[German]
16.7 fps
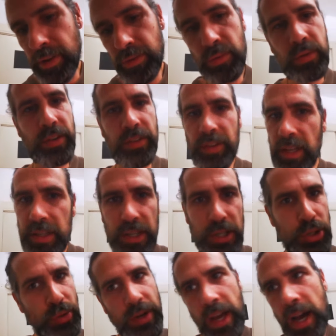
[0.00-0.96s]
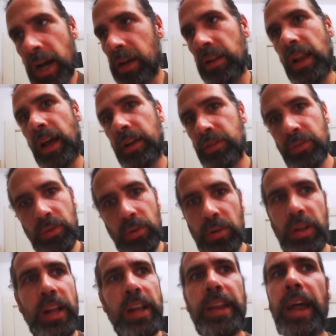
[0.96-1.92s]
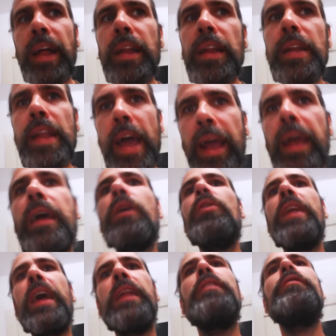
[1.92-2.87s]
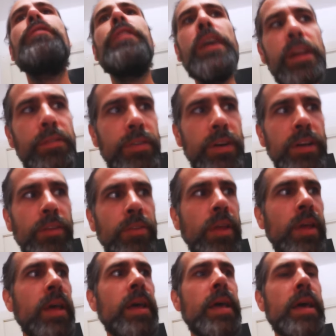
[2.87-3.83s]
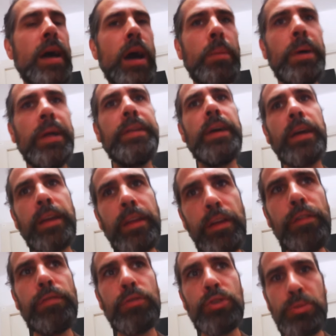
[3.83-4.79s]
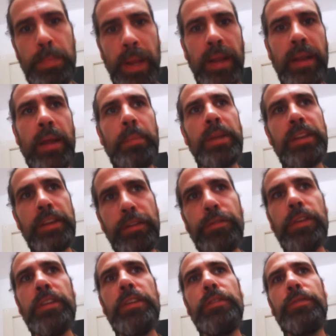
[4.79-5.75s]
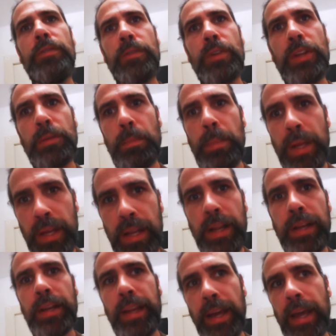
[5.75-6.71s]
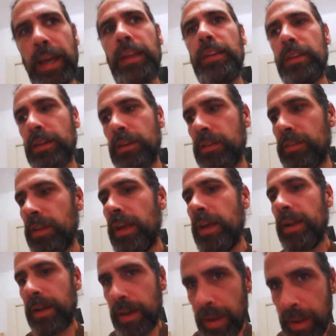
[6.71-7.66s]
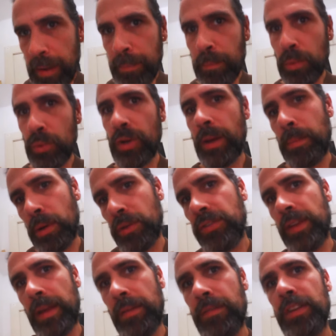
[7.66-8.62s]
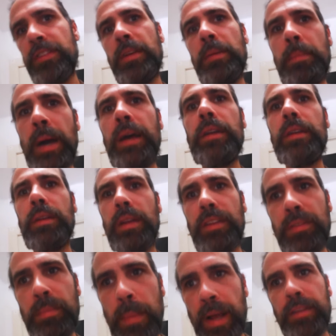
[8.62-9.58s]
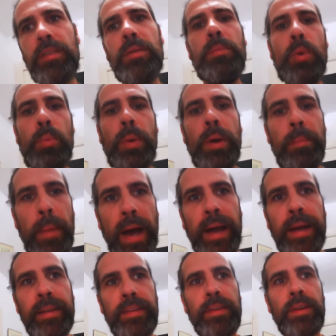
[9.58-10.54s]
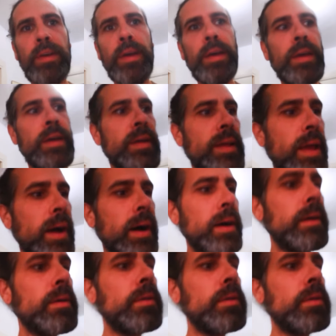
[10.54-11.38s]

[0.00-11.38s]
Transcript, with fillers: versucht. Das geht hier schon jahrelang so. An allen Ecken und Enden fehlt was. Aber dank Hilfe und Spenden habe ich definitiv ein behindertengerechteres Leben und habe aus dem, was ich mache, das Maximum gemacht. Ja,